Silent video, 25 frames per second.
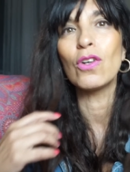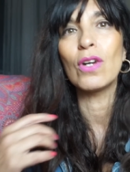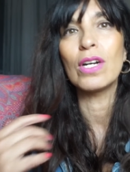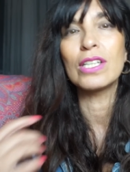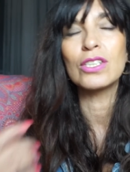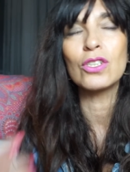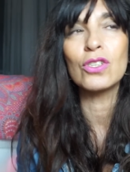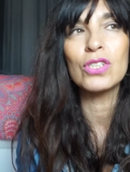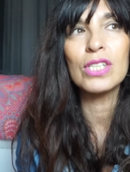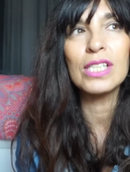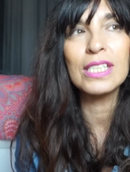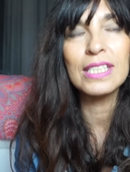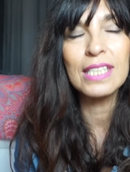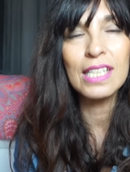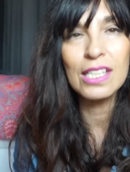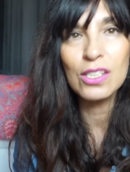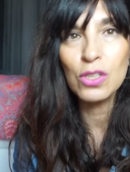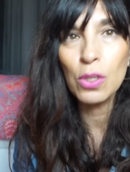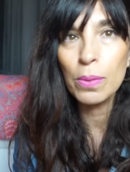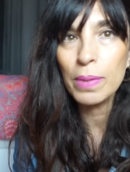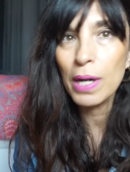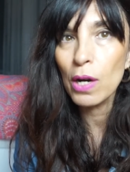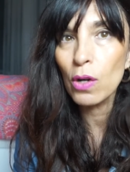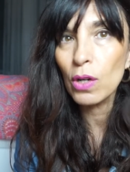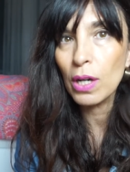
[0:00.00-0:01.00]
con las cosas que
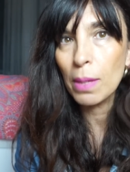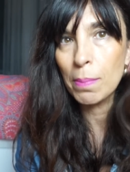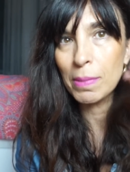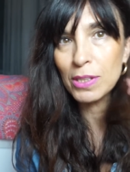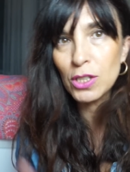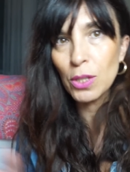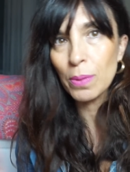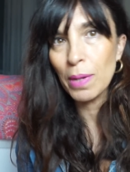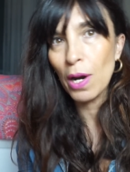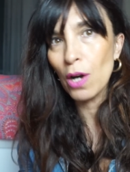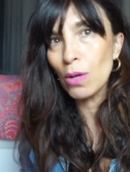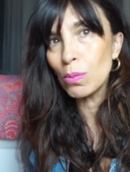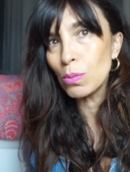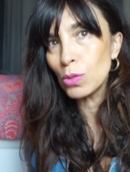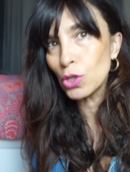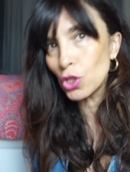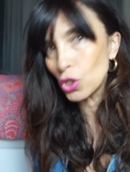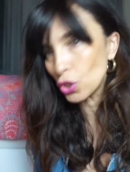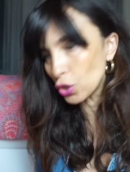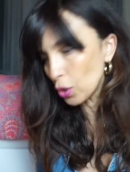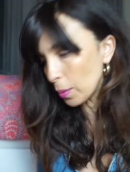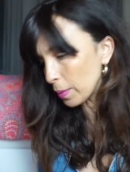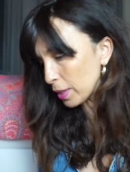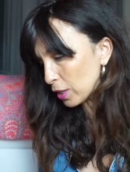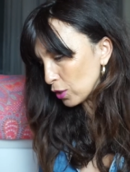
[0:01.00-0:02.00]
sobran, que me sobraron
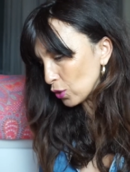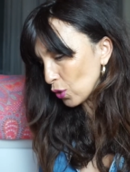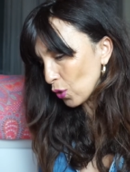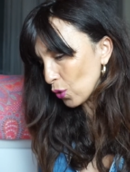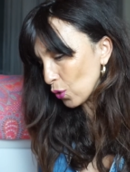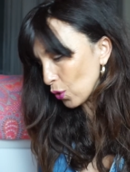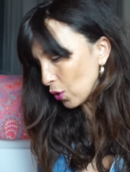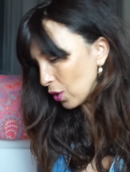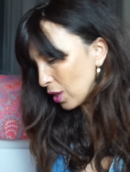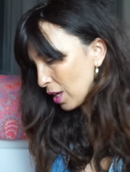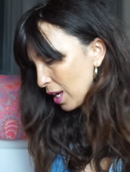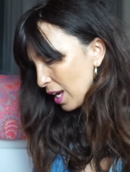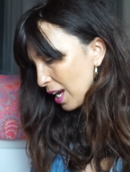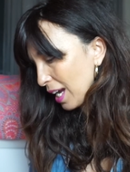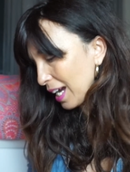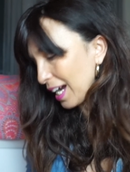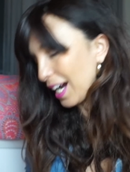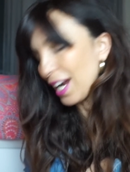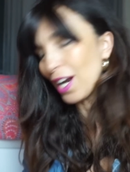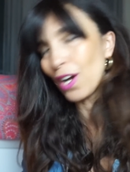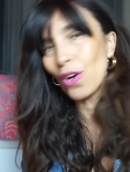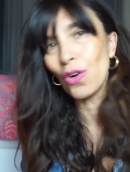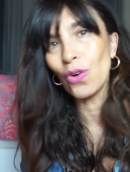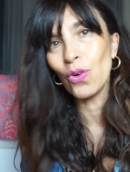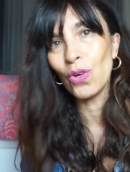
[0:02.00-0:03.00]
mucho, sobre todo
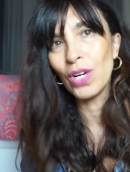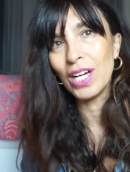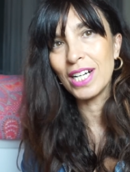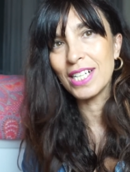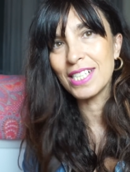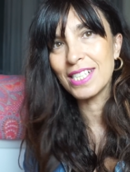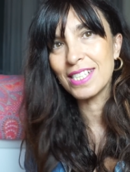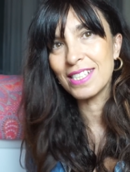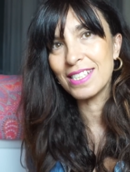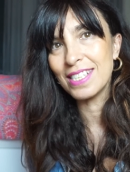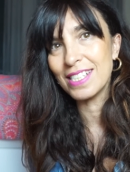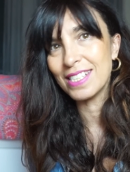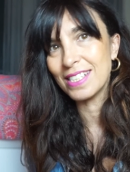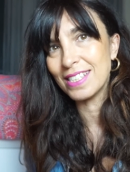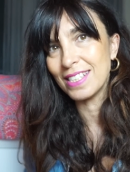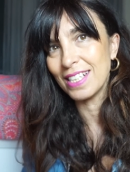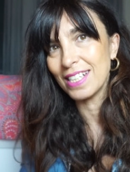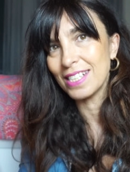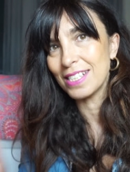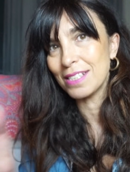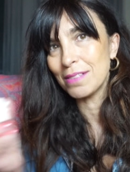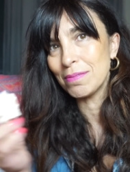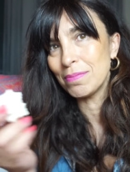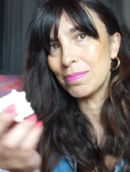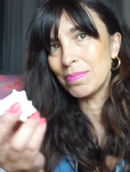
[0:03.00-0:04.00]
caracolas de
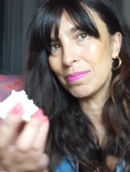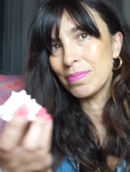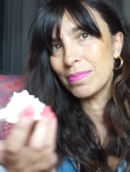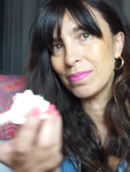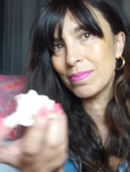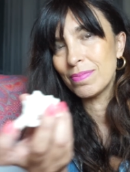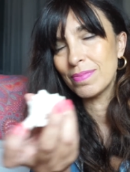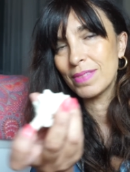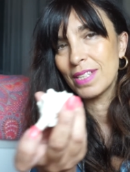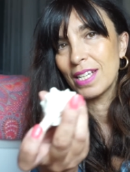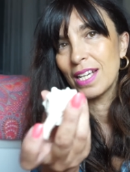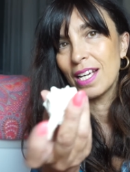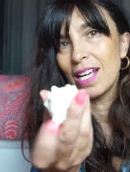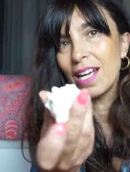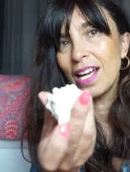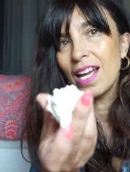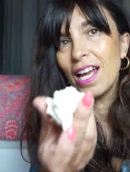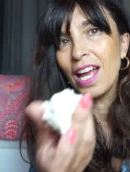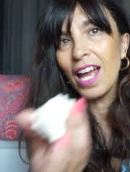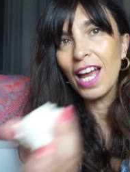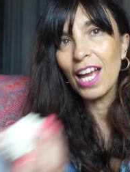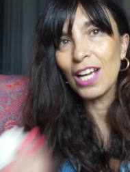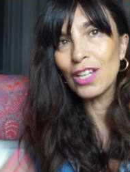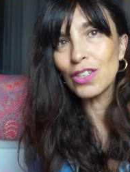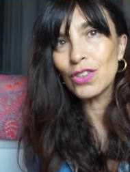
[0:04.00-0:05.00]
estas.
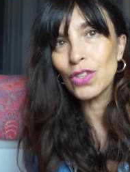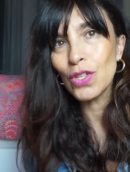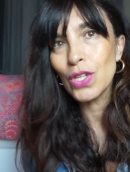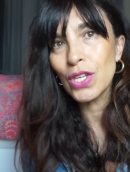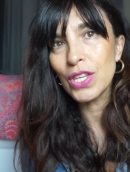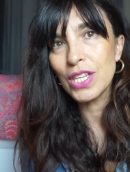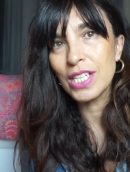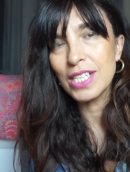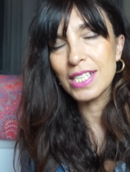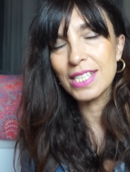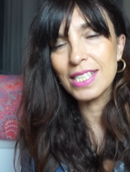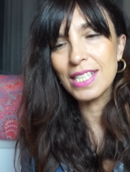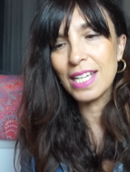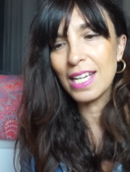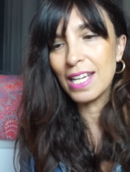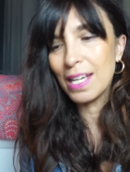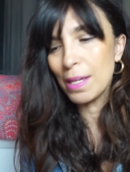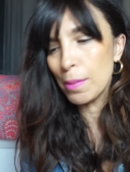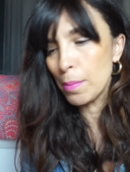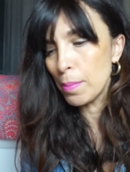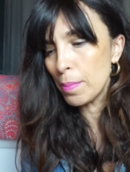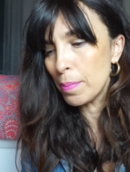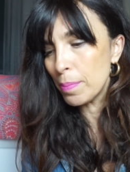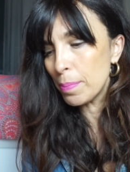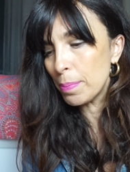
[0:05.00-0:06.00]
Entonces,
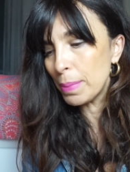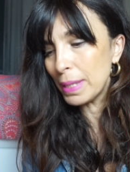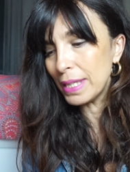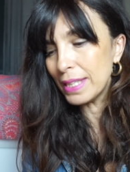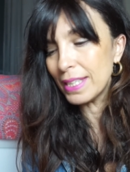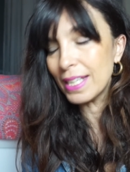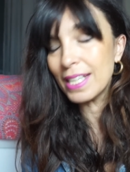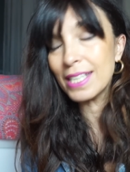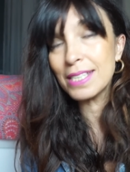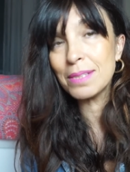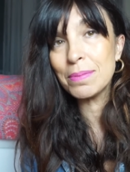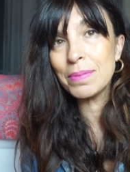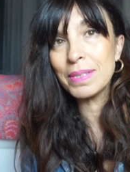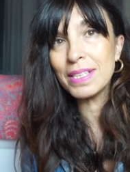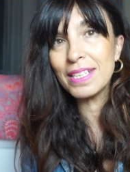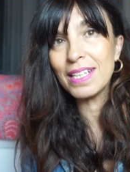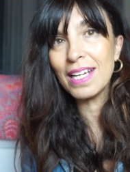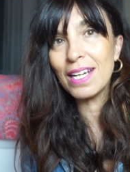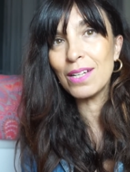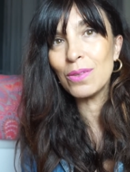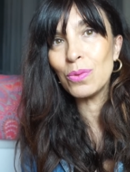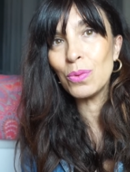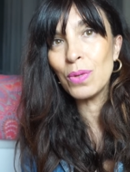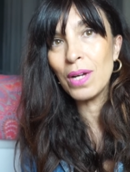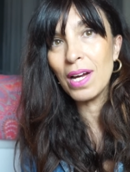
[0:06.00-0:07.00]
en Pinterest vi
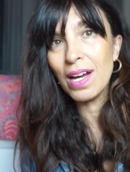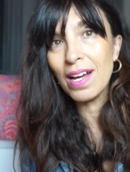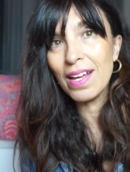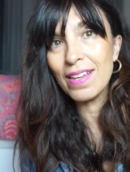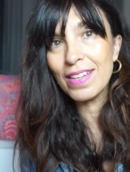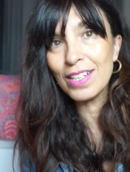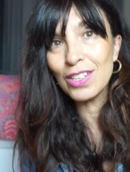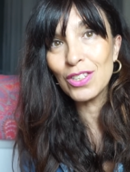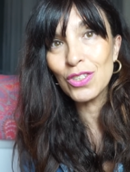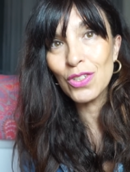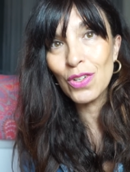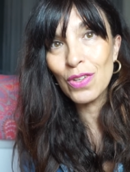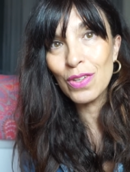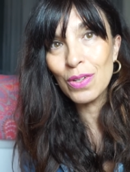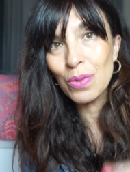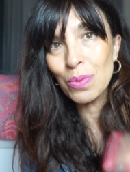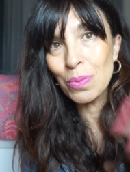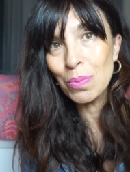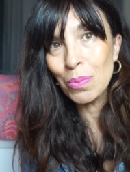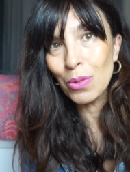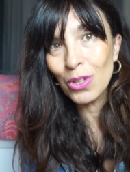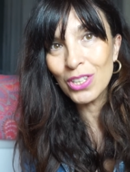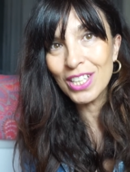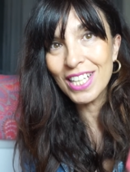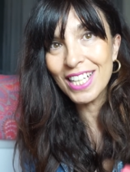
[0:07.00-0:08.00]
en una, dentro de
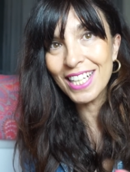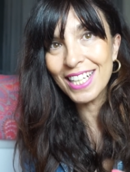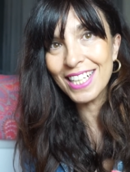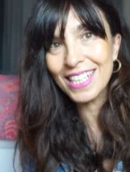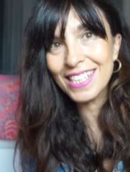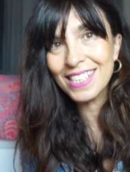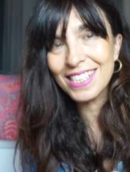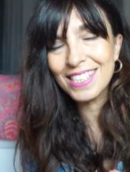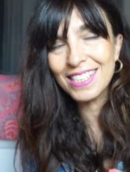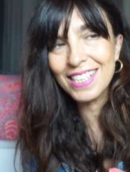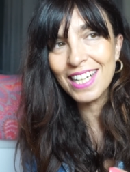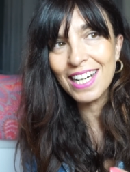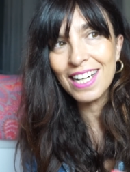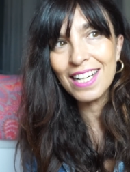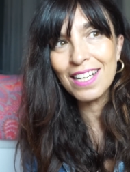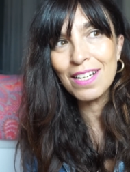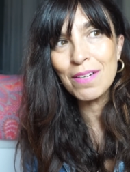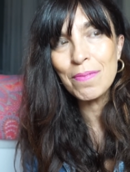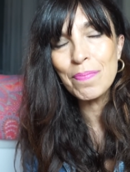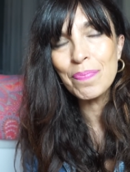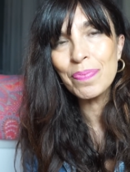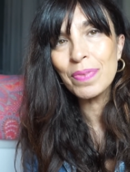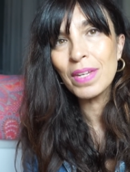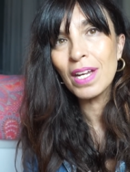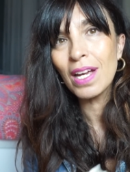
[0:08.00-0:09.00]
un bote de cristal,
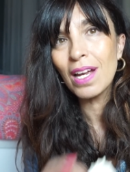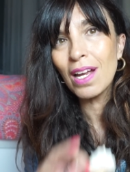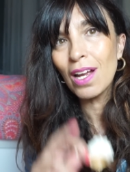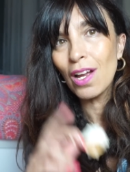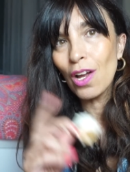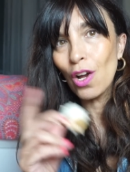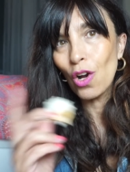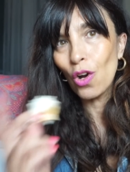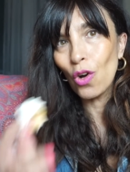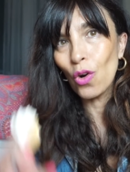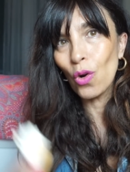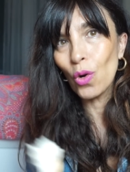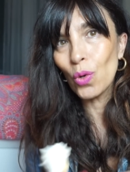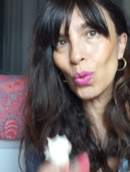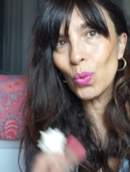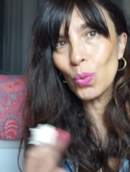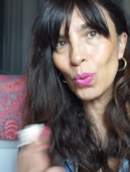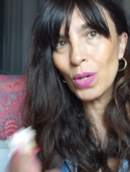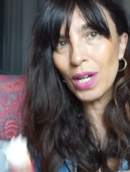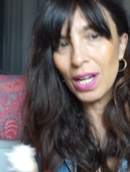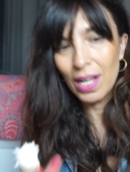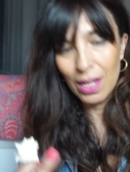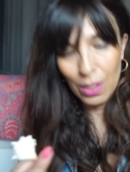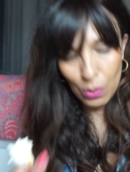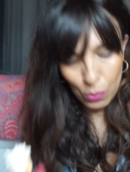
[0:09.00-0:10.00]
con
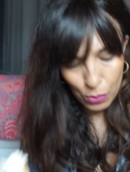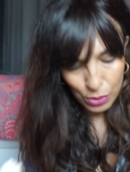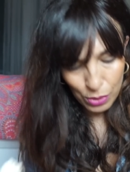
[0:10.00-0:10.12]
una